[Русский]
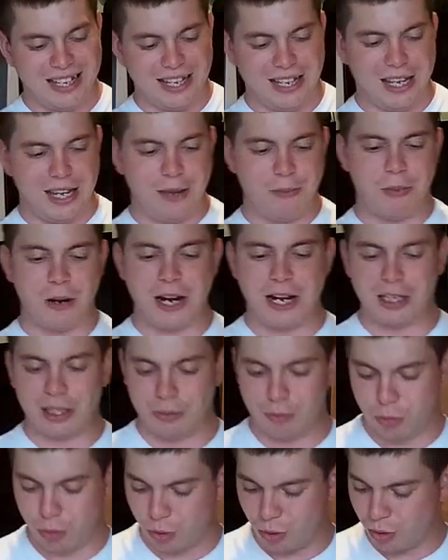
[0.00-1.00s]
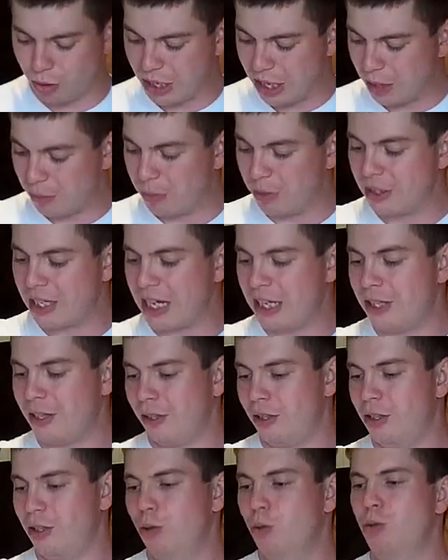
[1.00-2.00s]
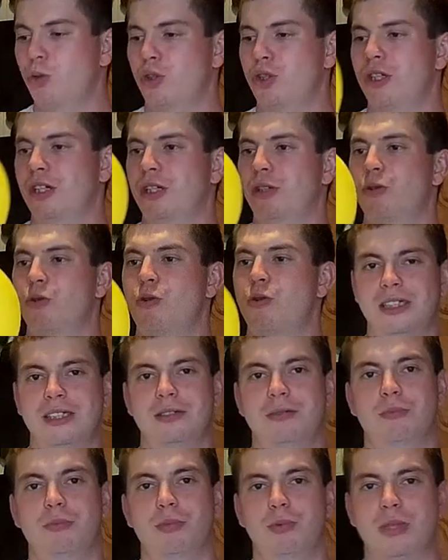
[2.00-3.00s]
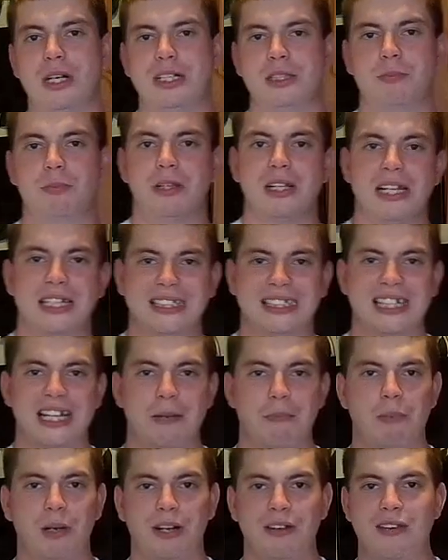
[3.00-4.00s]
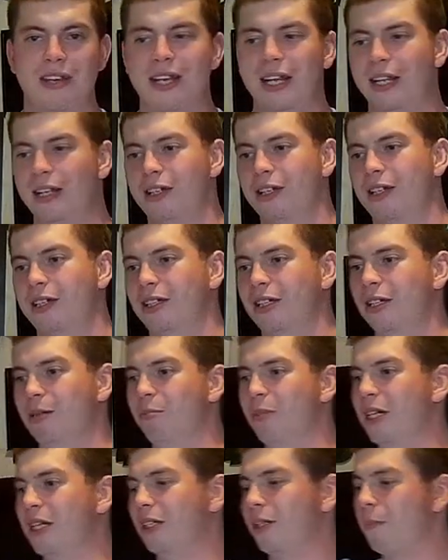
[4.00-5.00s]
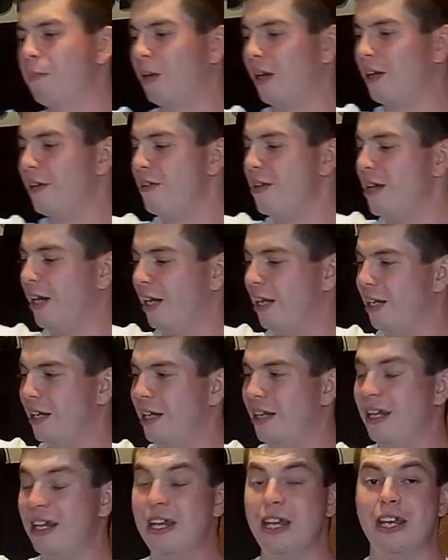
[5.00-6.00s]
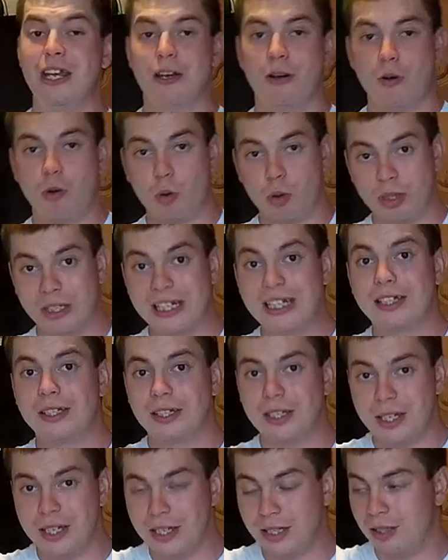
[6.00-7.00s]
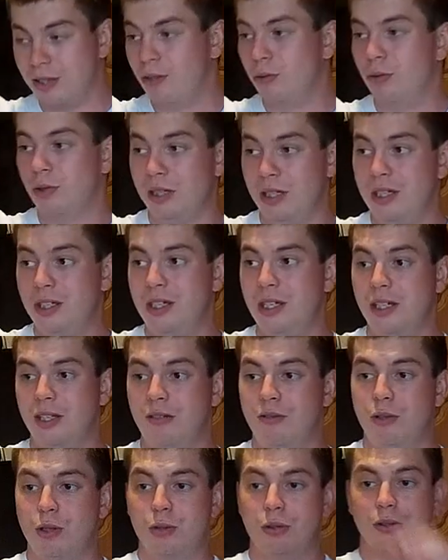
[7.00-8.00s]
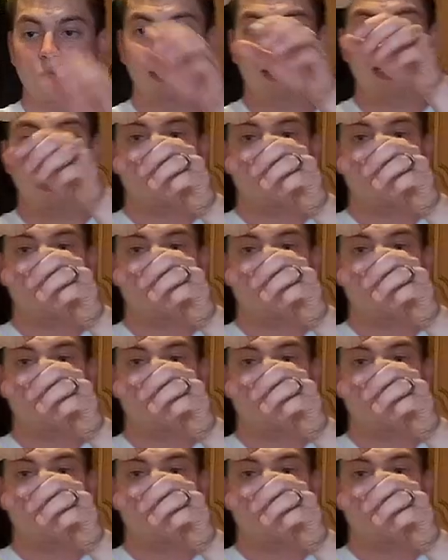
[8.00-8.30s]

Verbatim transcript: И поэтому как бы нахер не нужны, но у нас была цель проверить это, и мы это проверили, и он летит, он летит, вот он, я